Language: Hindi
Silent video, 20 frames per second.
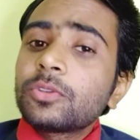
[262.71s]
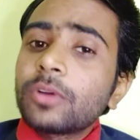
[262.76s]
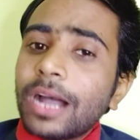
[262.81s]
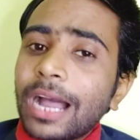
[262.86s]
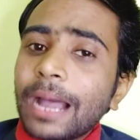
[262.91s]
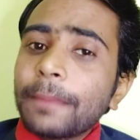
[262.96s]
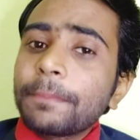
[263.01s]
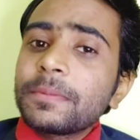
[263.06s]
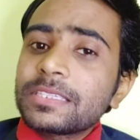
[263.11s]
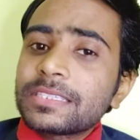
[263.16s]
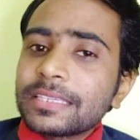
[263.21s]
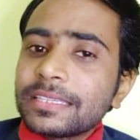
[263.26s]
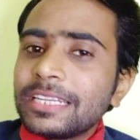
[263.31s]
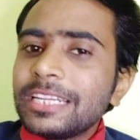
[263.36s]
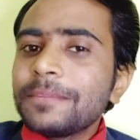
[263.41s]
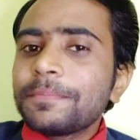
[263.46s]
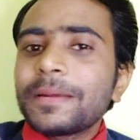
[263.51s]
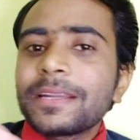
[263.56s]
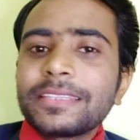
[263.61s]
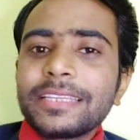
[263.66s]
तो आप
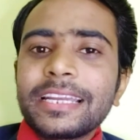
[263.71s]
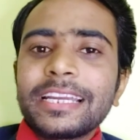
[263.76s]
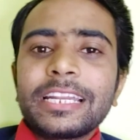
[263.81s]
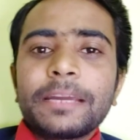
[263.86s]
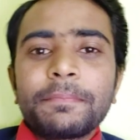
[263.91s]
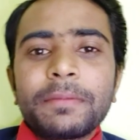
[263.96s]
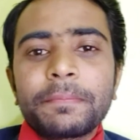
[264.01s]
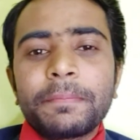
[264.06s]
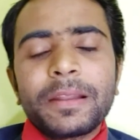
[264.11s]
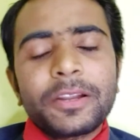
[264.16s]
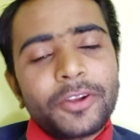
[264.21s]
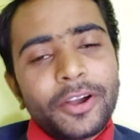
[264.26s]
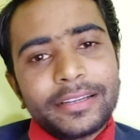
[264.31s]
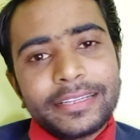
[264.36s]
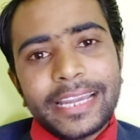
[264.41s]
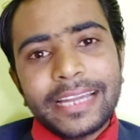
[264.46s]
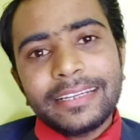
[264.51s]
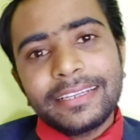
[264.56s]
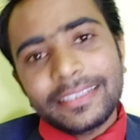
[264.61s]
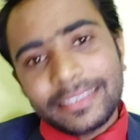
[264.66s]
स्क्रीन पर दिए गए नंबर पर
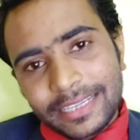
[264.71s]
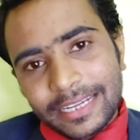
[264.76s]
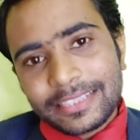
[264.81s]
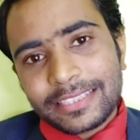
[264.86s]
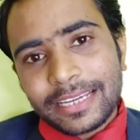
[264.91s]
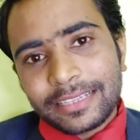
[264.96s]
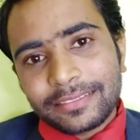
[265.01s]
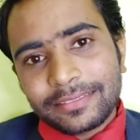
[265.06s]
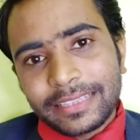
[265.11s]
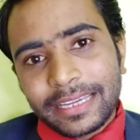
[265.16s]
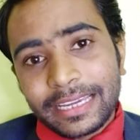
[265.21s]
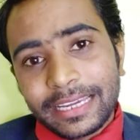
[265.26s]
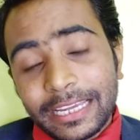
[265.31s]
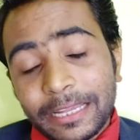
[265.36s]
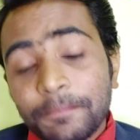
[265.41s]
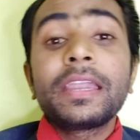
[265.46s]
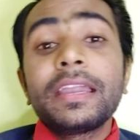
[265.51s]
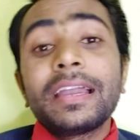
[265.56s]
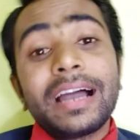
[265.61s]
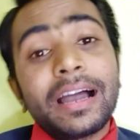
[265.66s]
कॉन्टैक्ट कर सकते
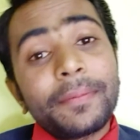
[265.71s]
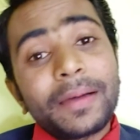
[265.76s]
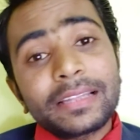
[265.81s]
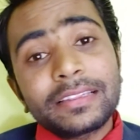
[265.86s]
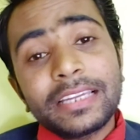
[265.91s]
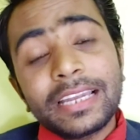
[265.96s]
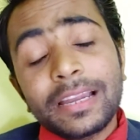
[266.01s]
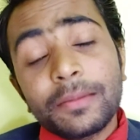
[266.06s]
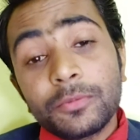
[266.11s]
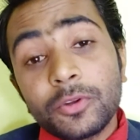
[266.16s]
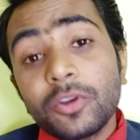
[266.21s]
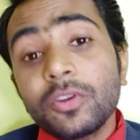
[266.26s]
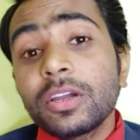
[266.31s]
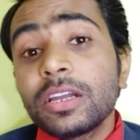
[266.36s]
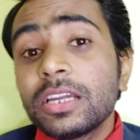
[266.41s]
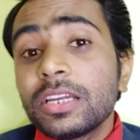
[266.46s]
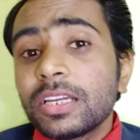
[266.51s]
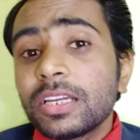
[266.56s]
हैं अब आते हैं हम लोग